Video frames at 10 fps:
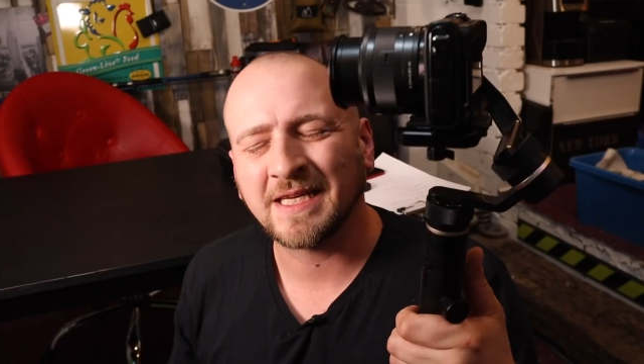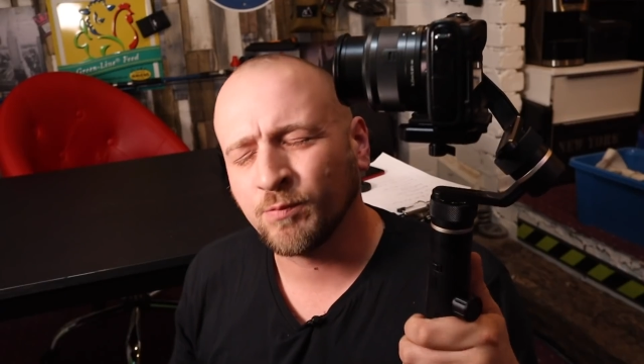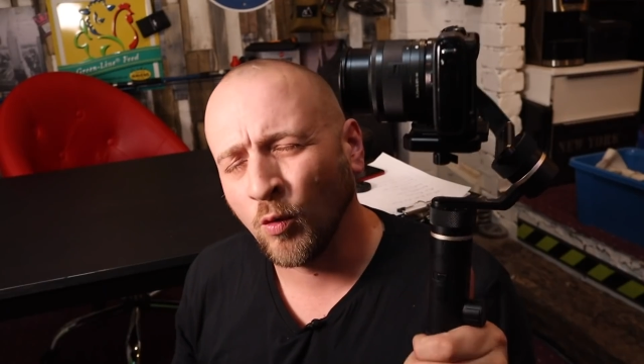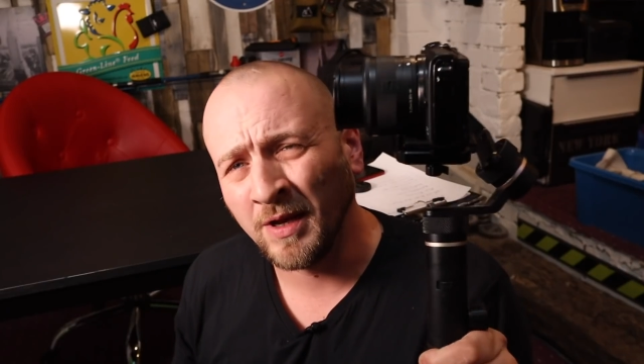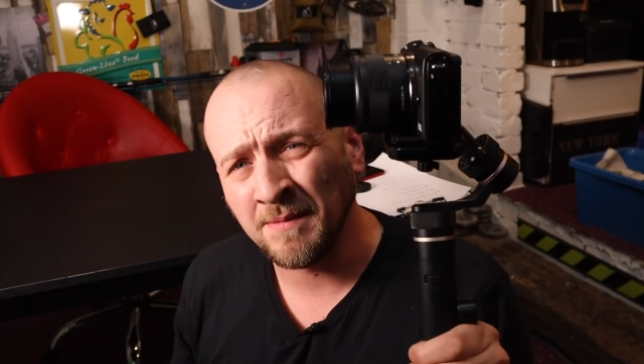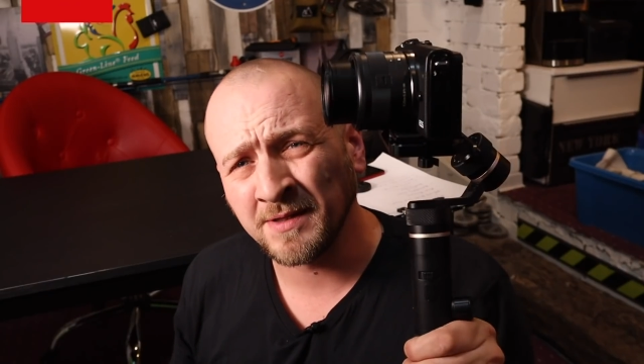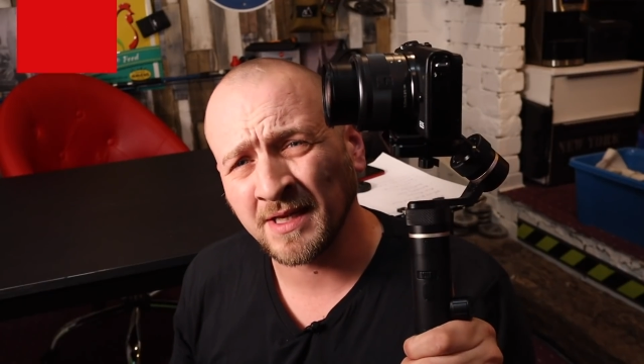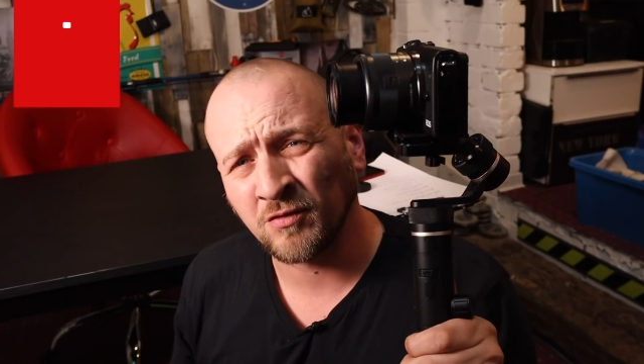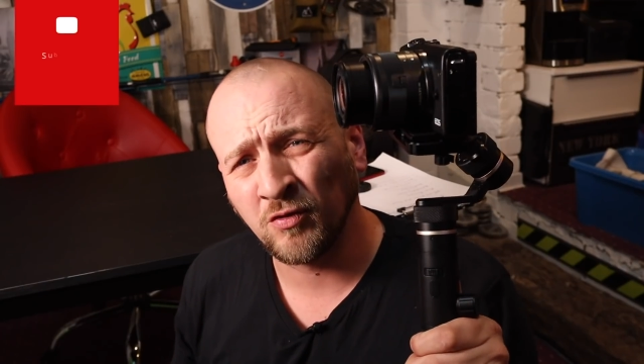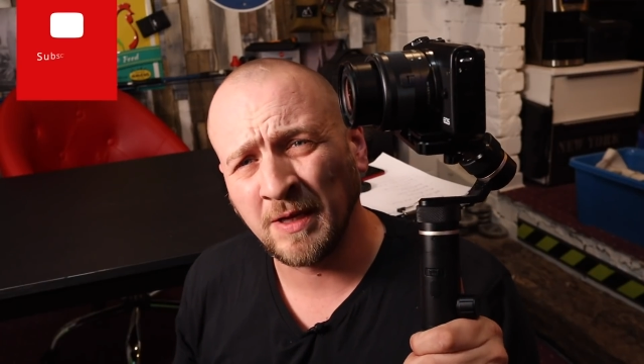Das Problem ist
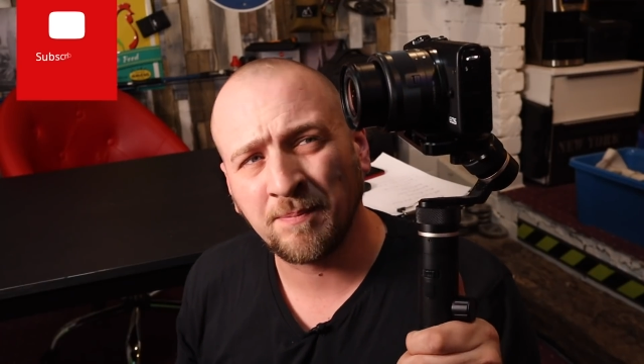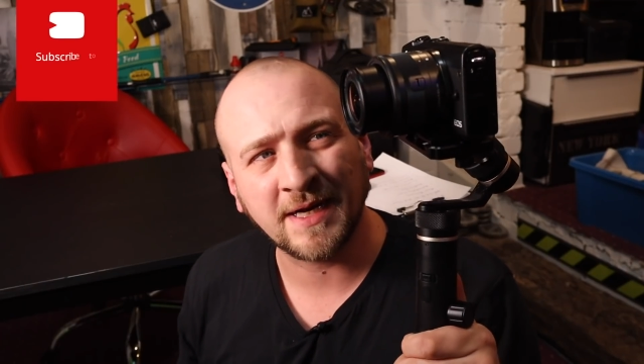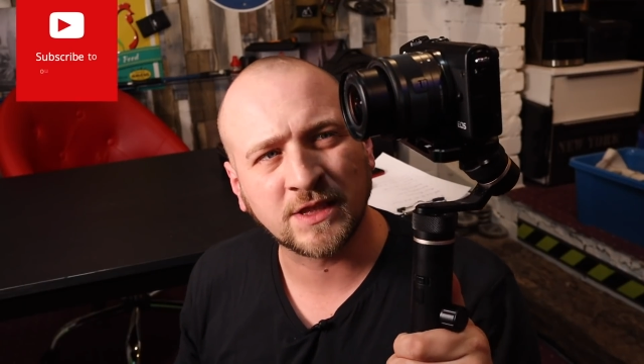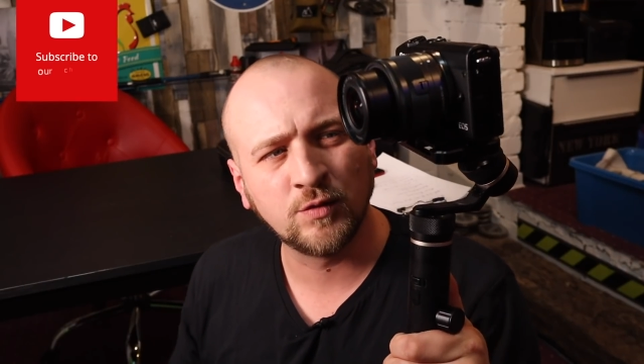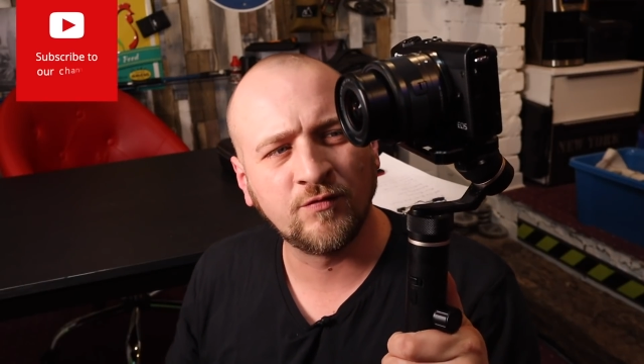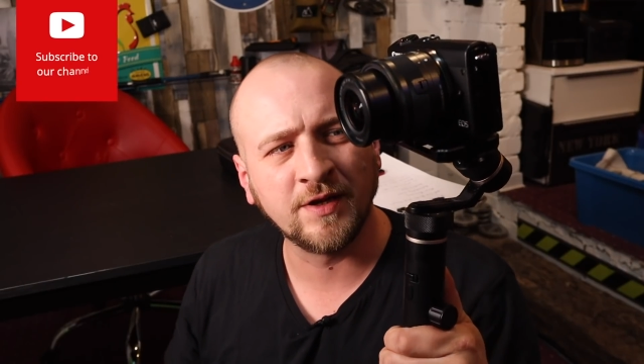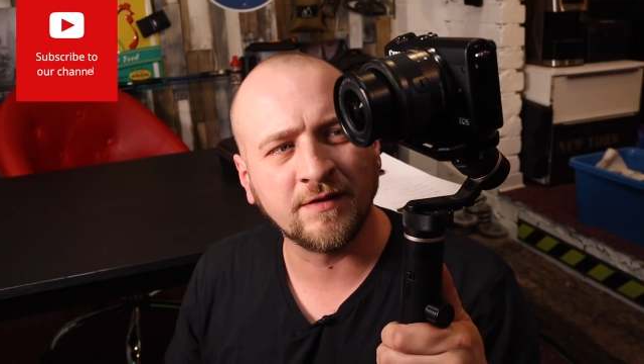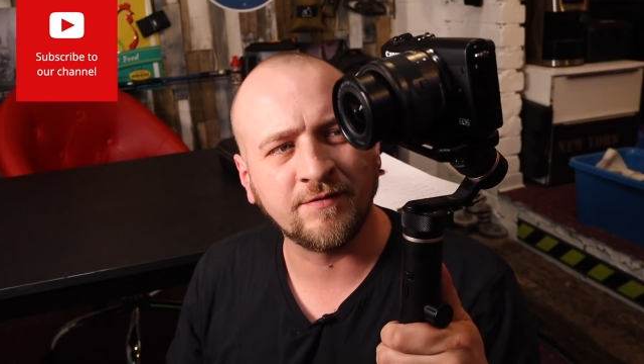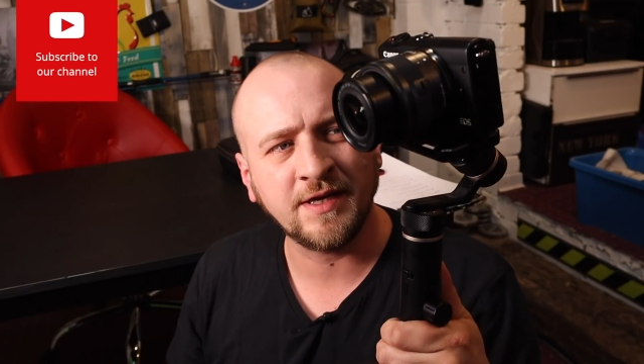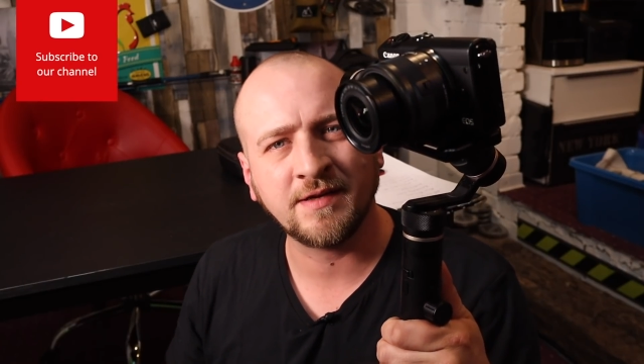natürlich, bei zu viel
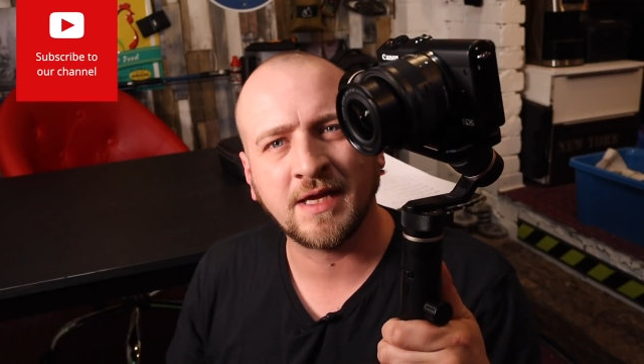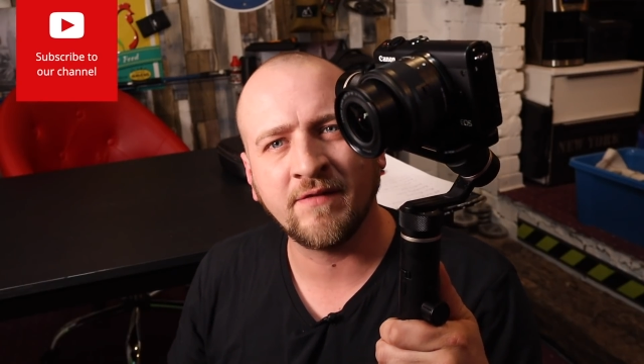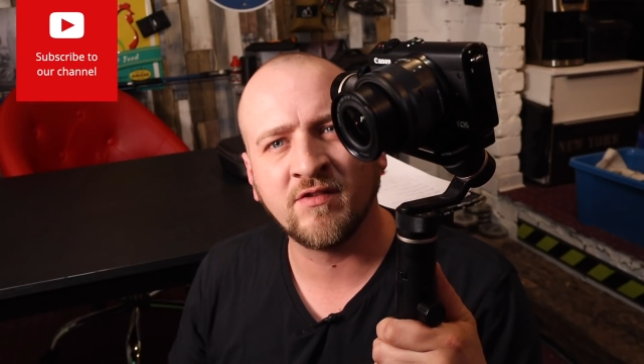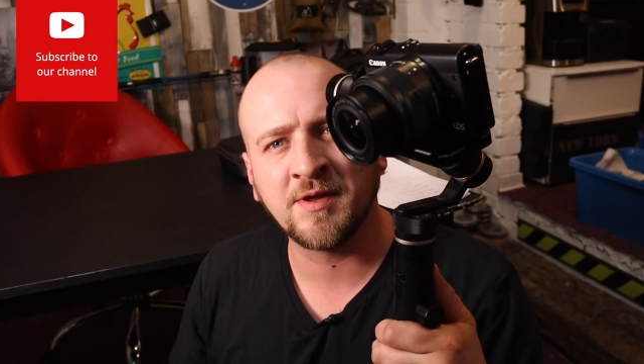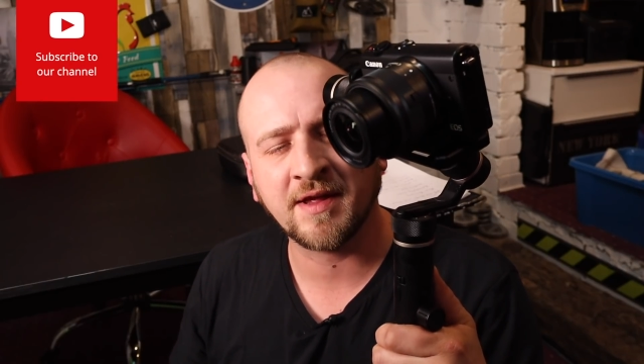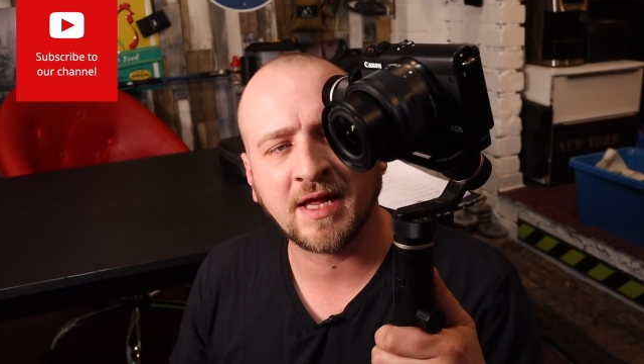Gewicht gehen wir mit der